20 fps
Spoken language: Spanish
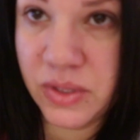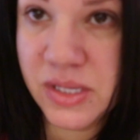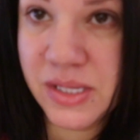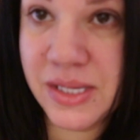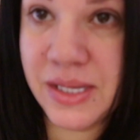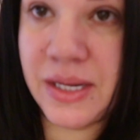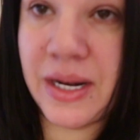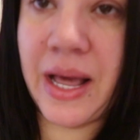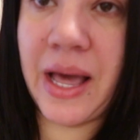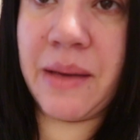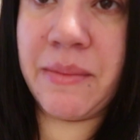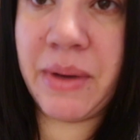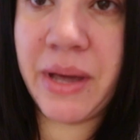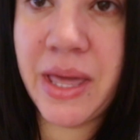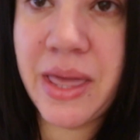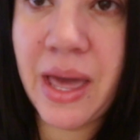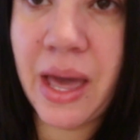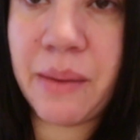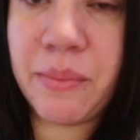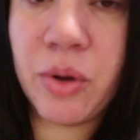sin nada de
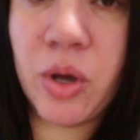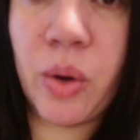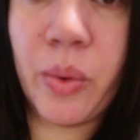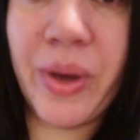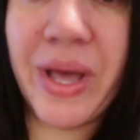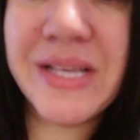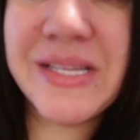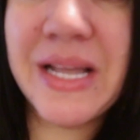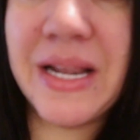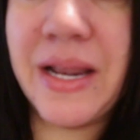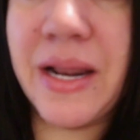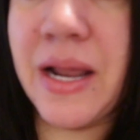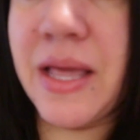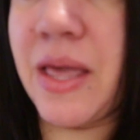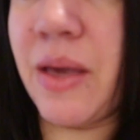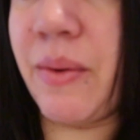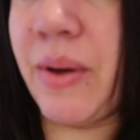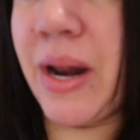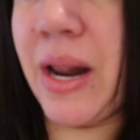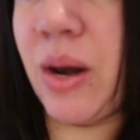maquillaje, porque voy a salir a
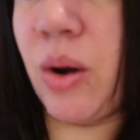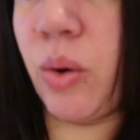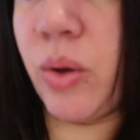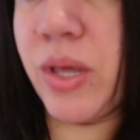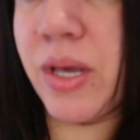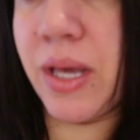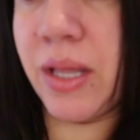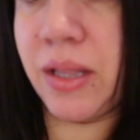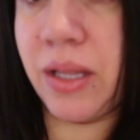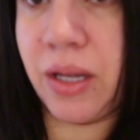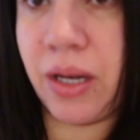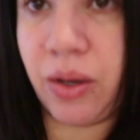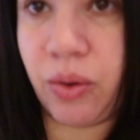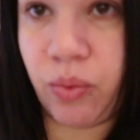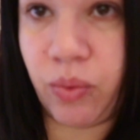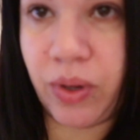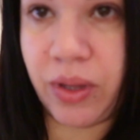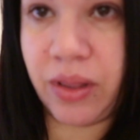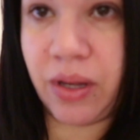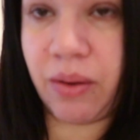llevar a Lois que tiene
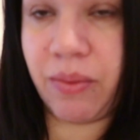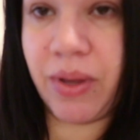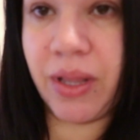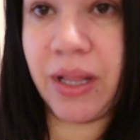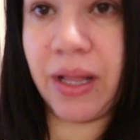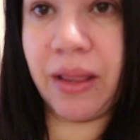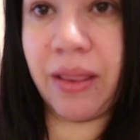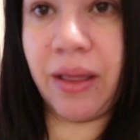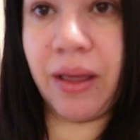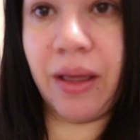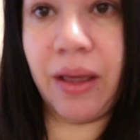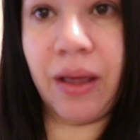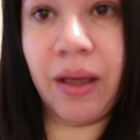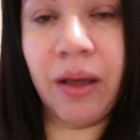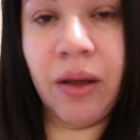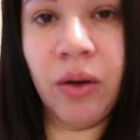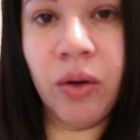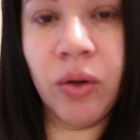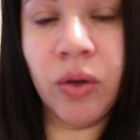una entrevista de